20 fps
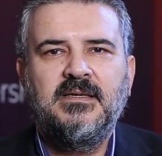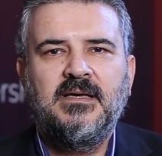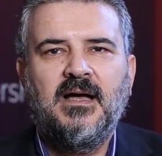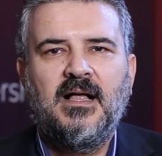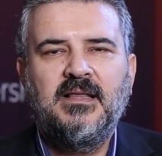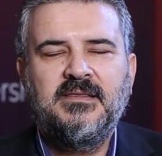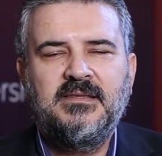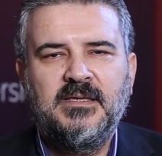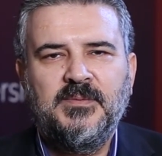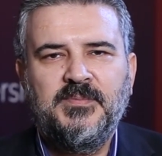
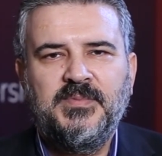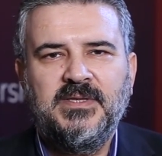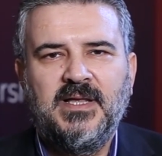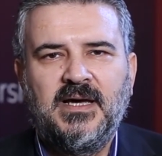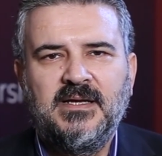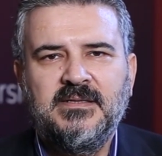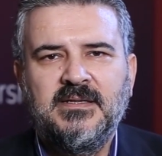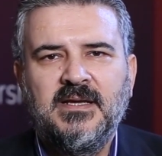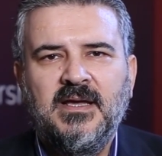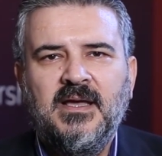
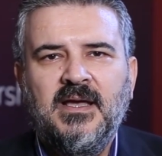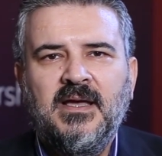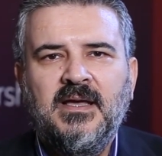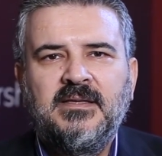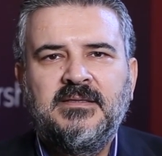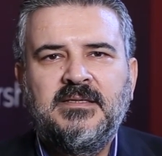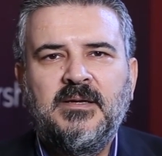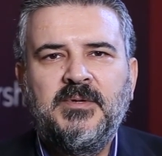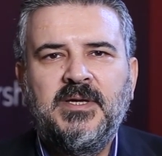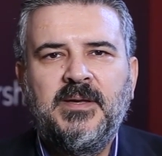altyapılar
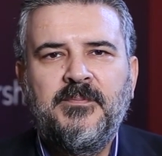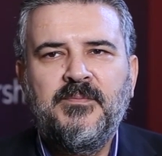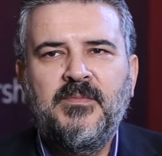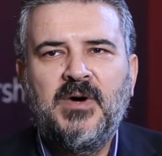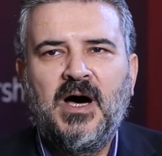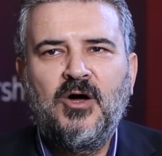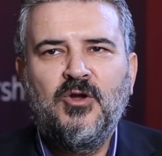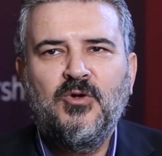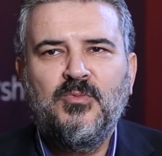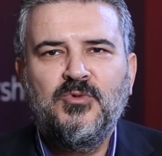Tabi
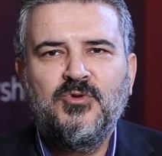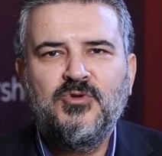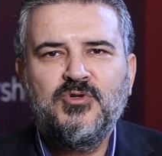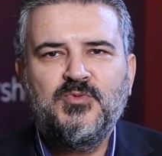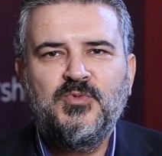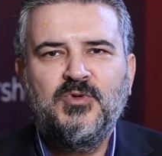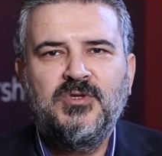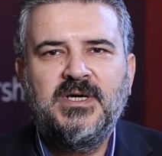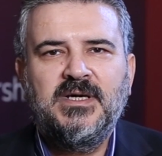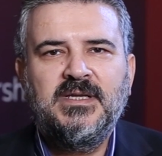
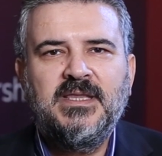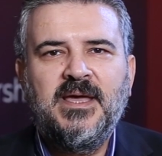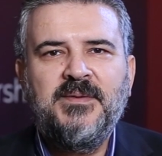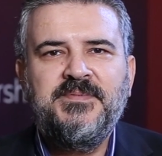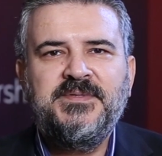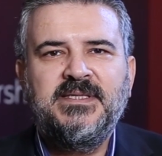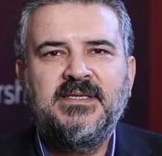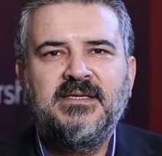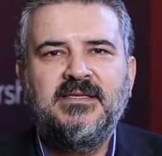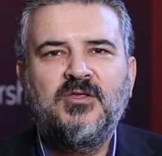malumunuz bunların
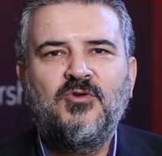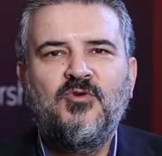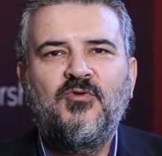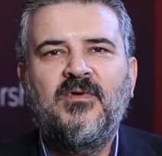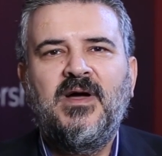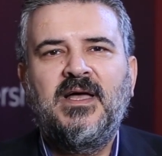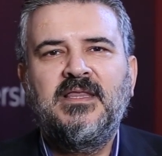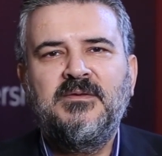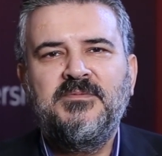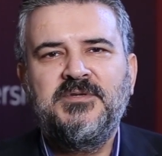hepsinin de
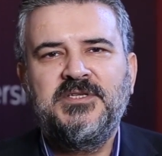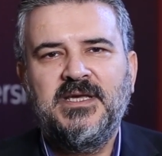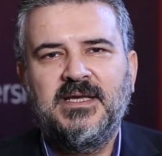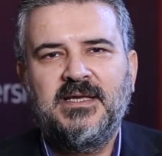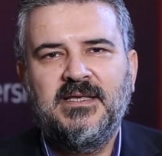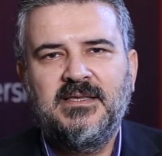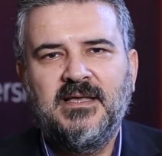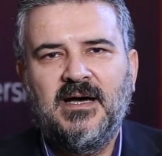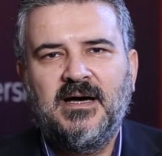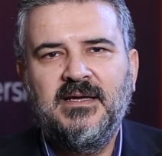güvenli bir
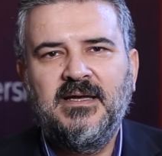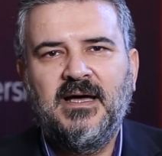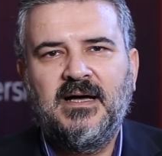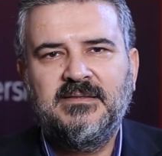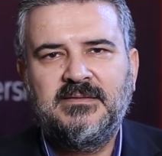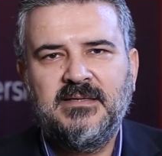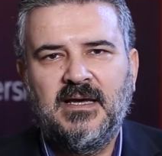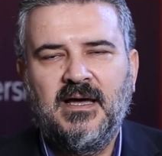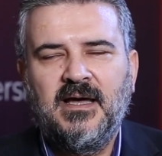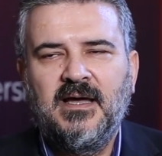şekilde
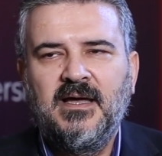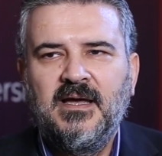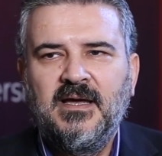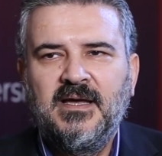hayata